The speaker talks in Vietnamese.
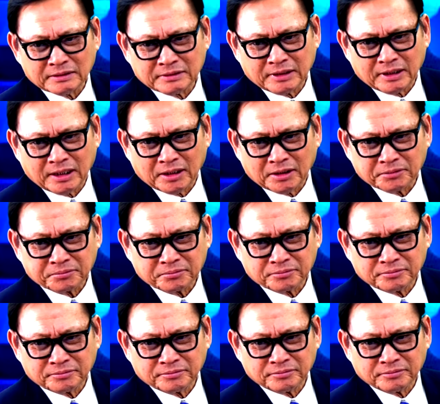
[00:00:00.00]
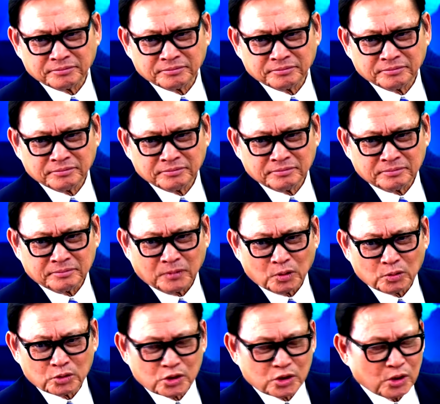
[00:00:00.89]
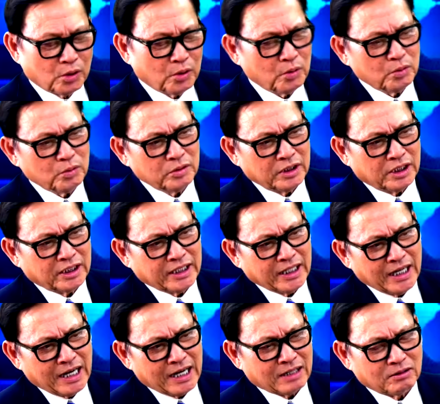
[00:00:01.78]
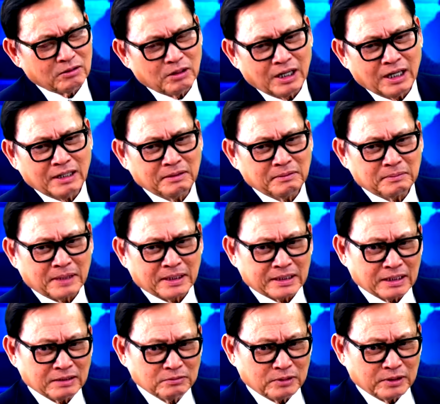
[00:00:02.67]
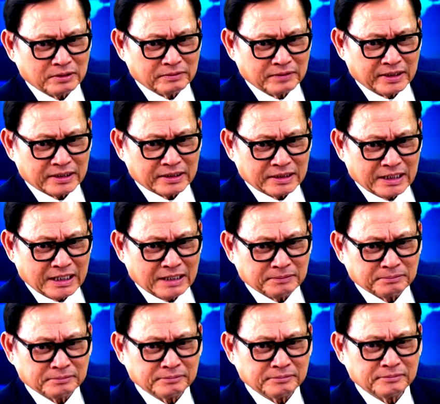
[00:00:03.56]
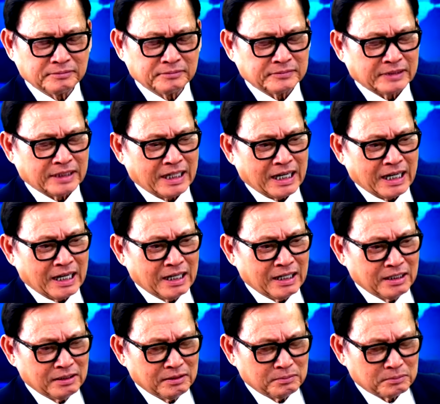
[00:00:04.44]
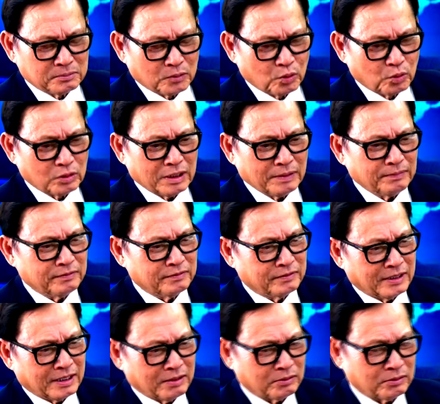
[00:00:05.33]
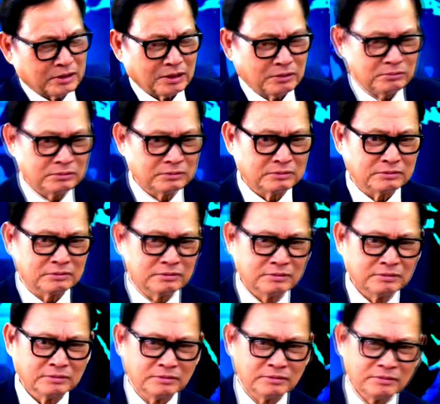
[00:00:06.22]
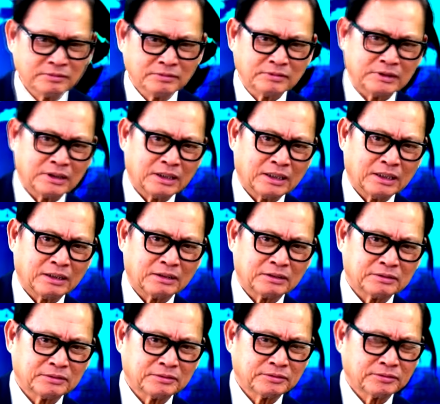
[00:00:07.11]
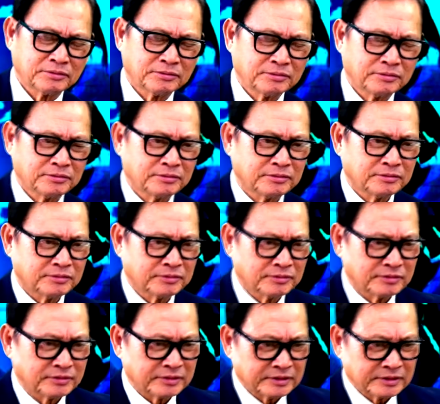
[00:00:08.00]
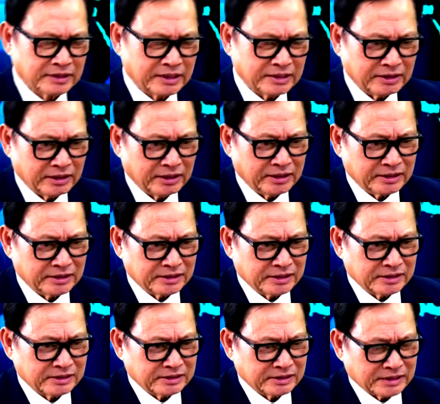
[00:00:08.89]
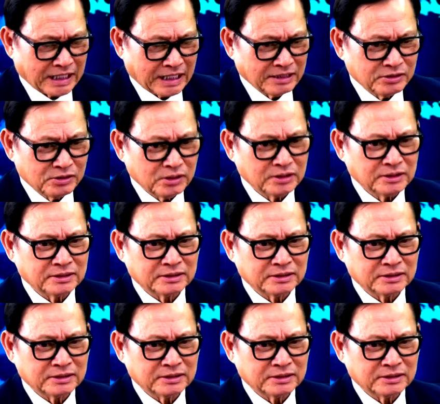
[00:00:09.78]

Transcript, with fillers: à, một số những cái hàng hóa mà chính quyền Việt Nam đã bù đắp vào trong à, cái tiền sản xuất